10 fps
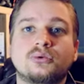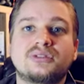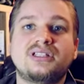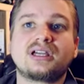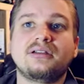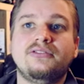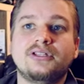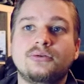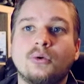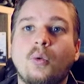donc série et
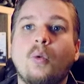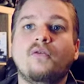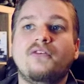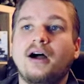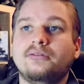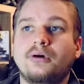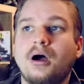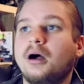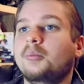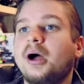fiction on va
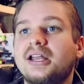avoir bah,